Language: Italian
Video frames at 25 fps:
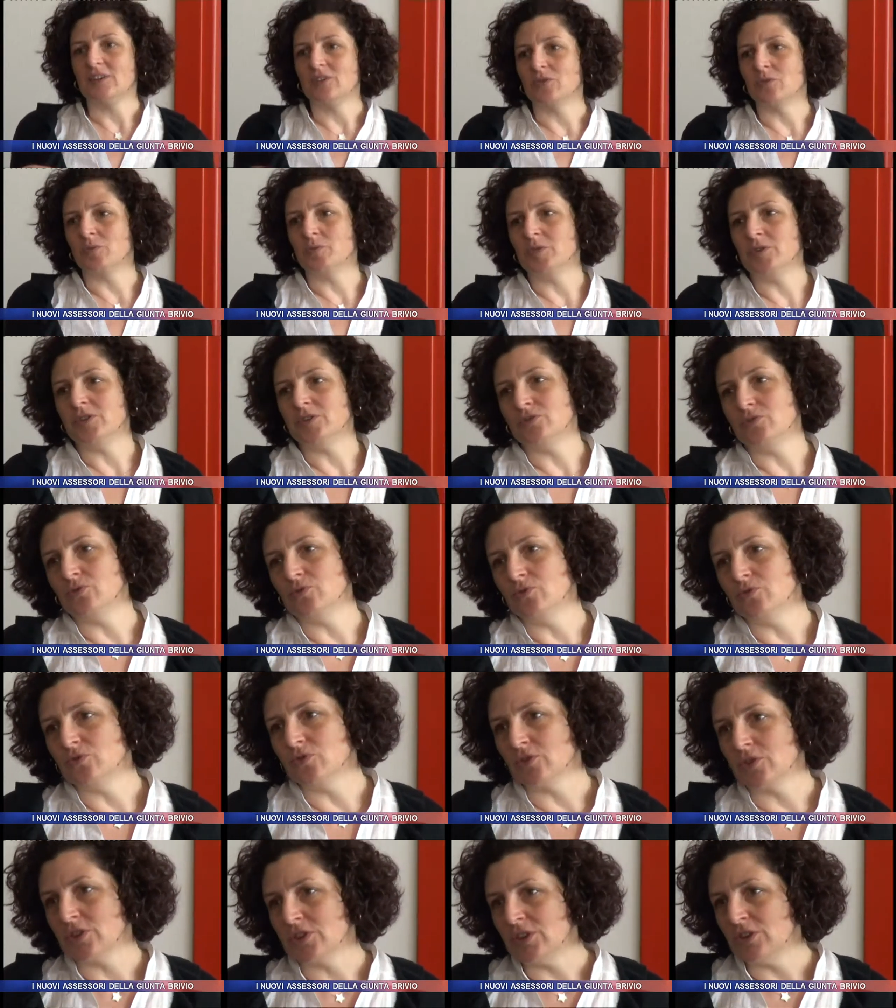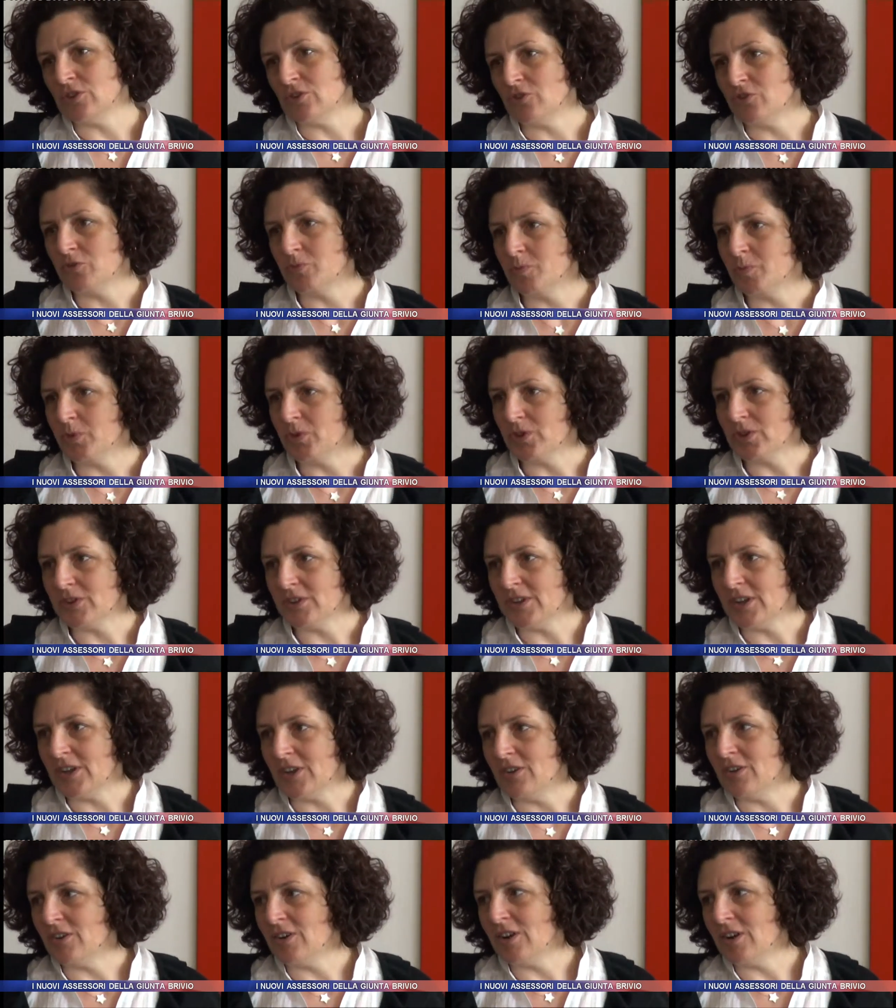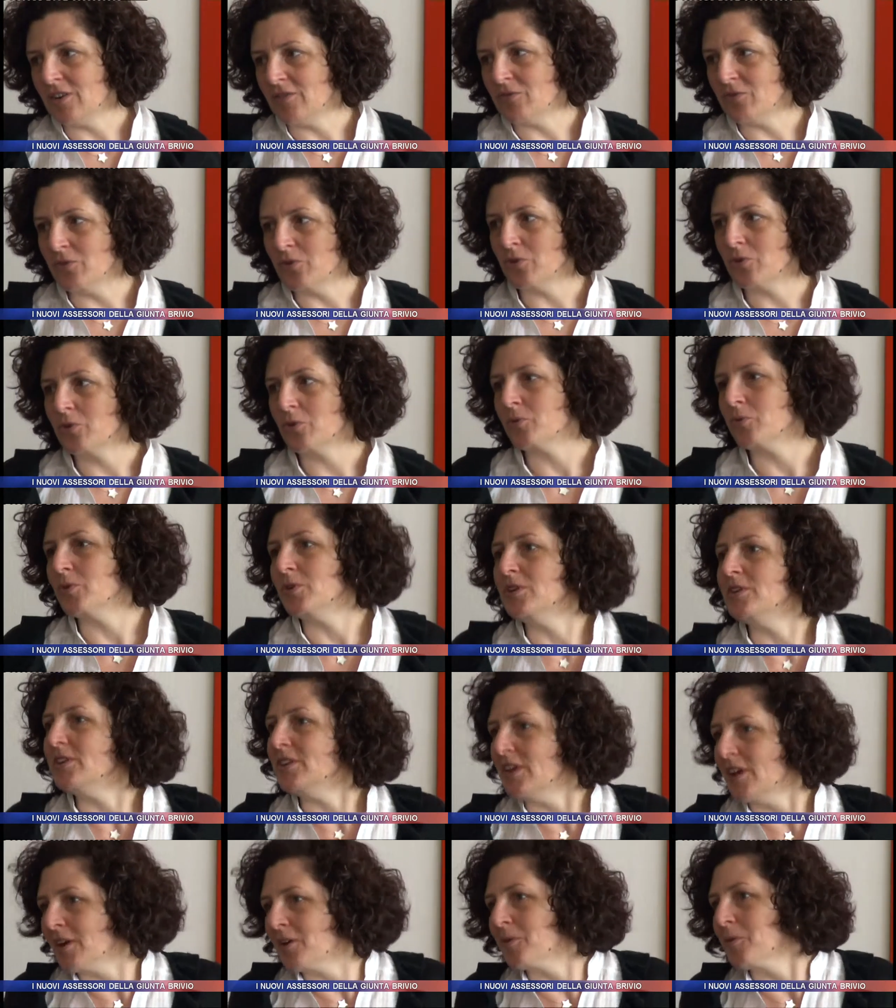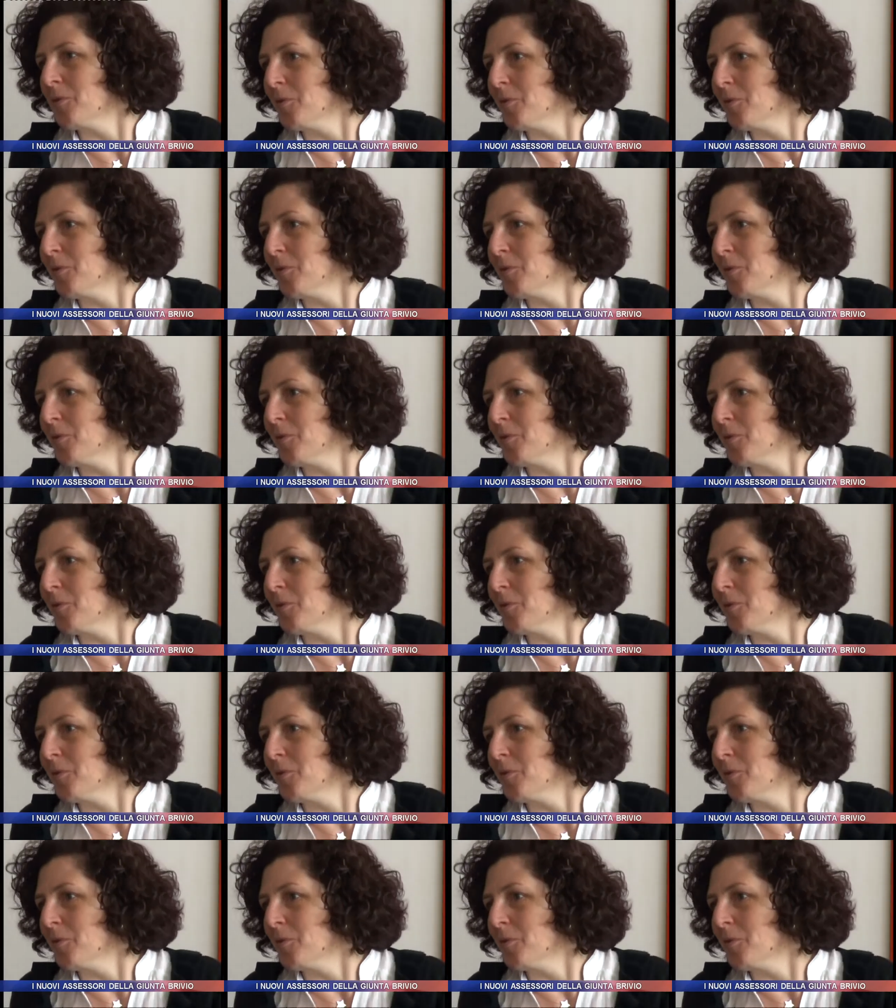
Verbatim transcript: All'istruzione Brivio ha promosso Clara Fusi,